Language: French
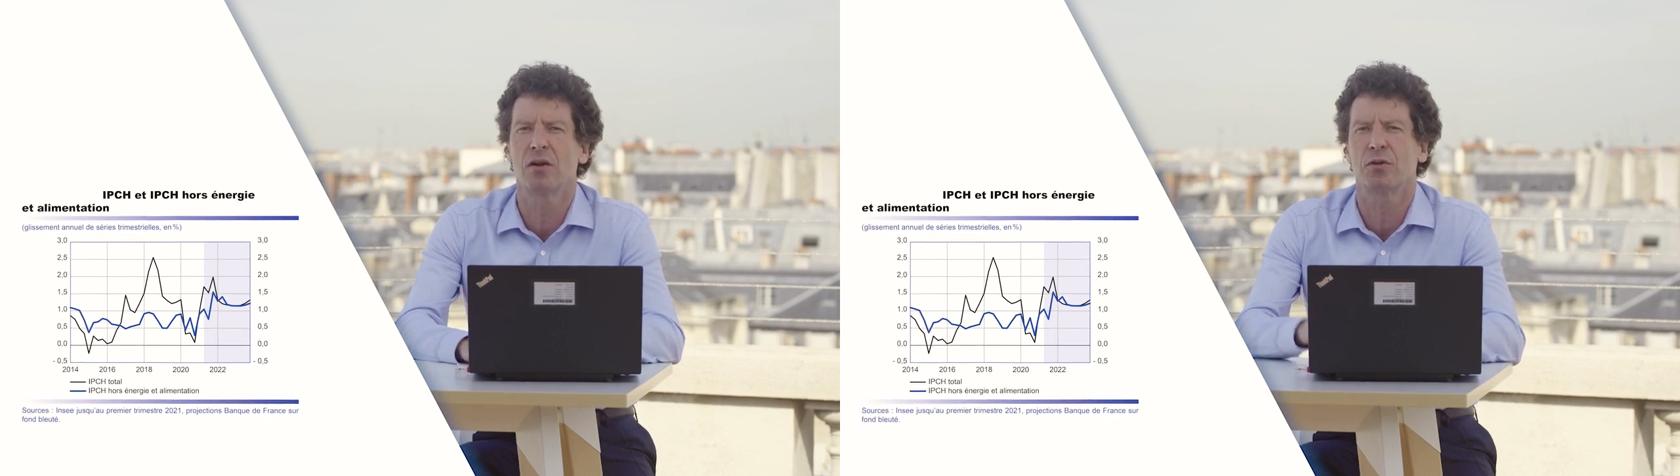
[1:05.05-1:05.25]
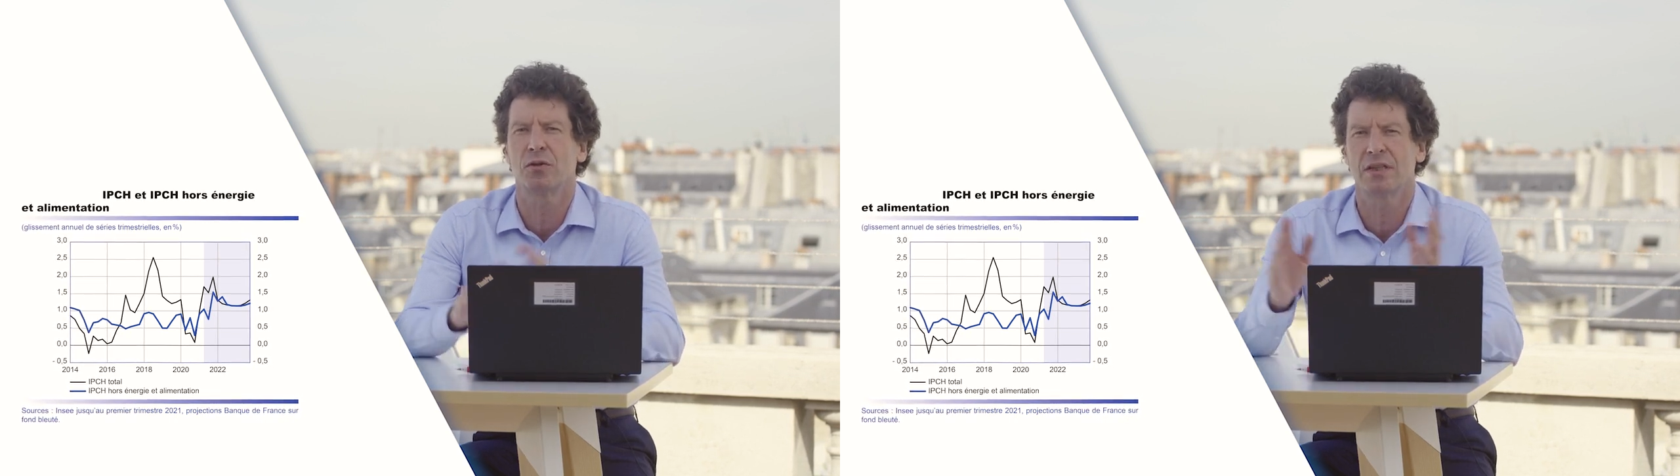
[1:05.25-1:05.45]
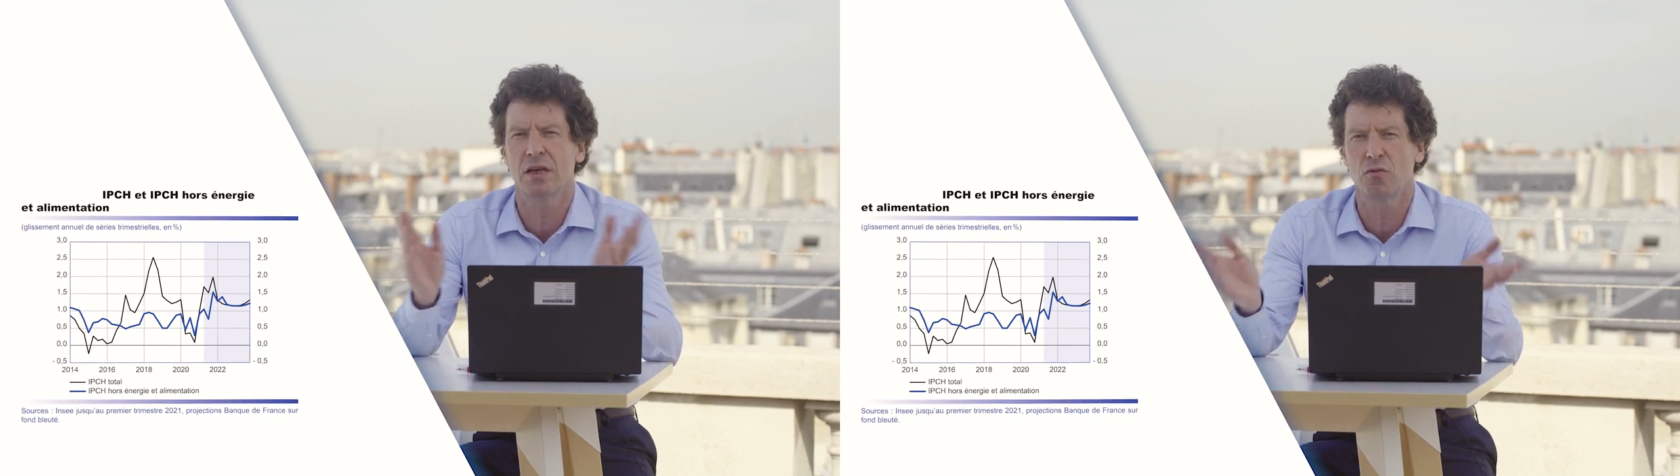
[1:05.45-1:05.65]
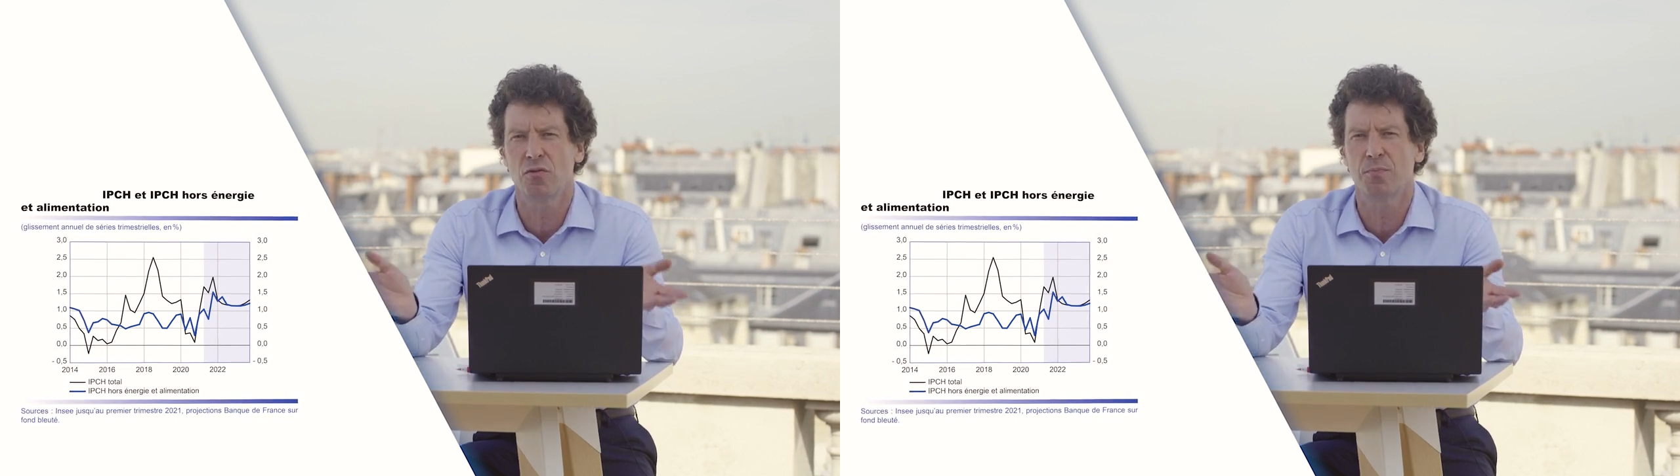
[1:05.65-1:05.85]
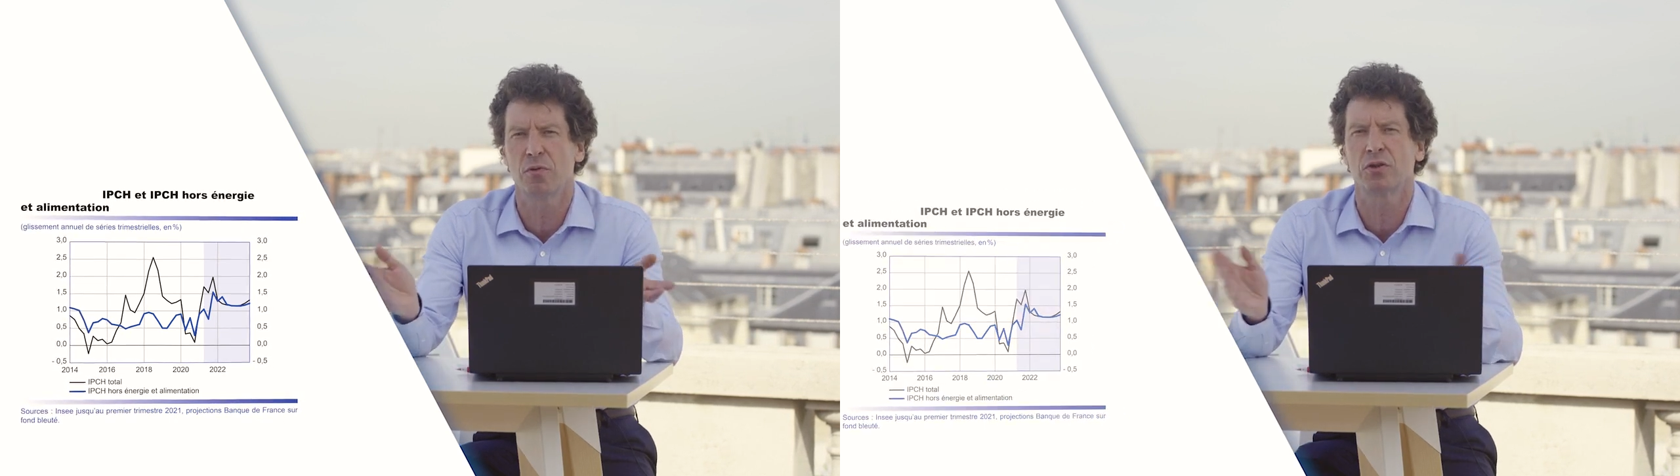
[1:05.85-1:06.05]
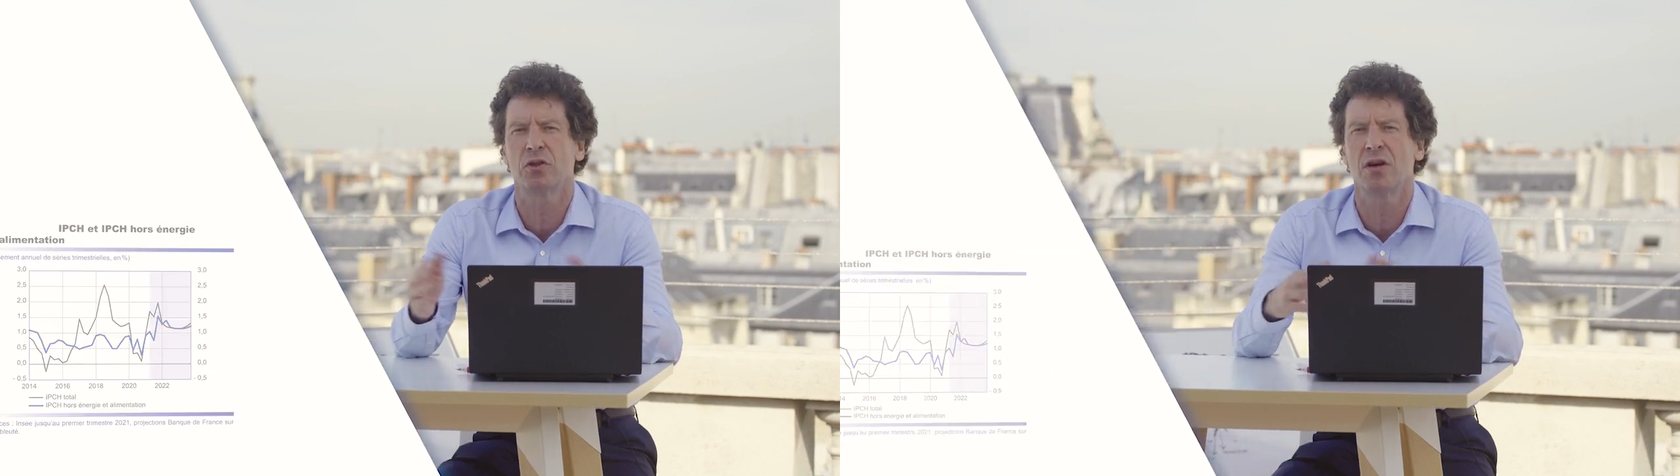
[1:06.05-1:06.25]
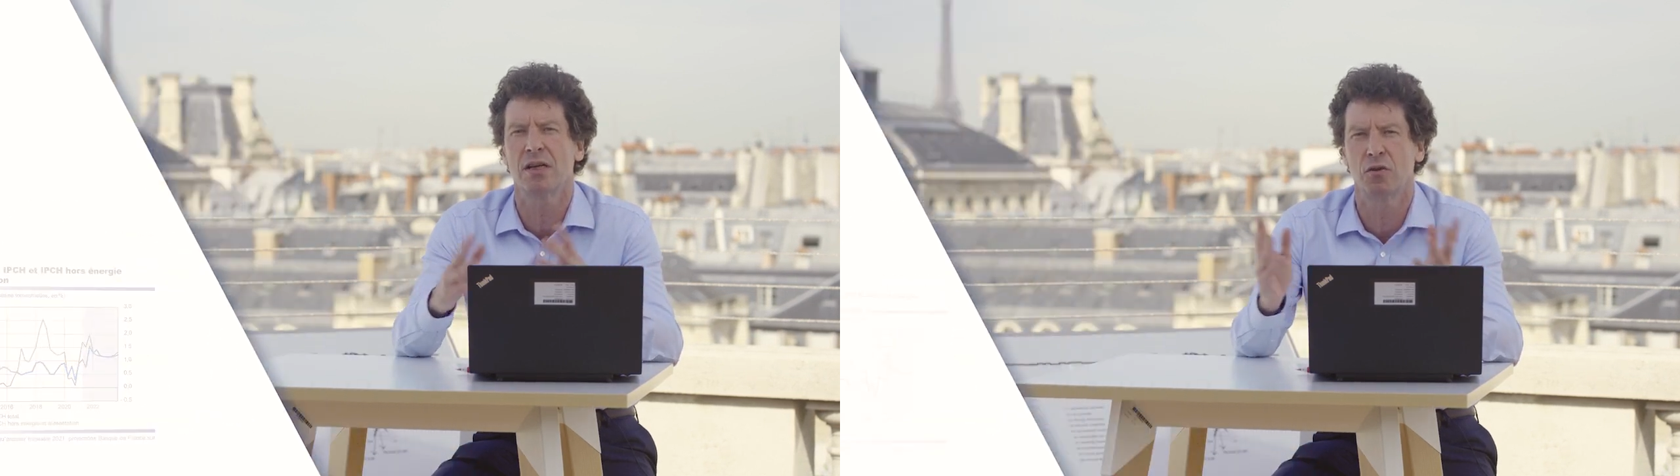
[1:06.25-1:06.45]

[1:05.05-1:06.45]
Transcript: entre 0,8% et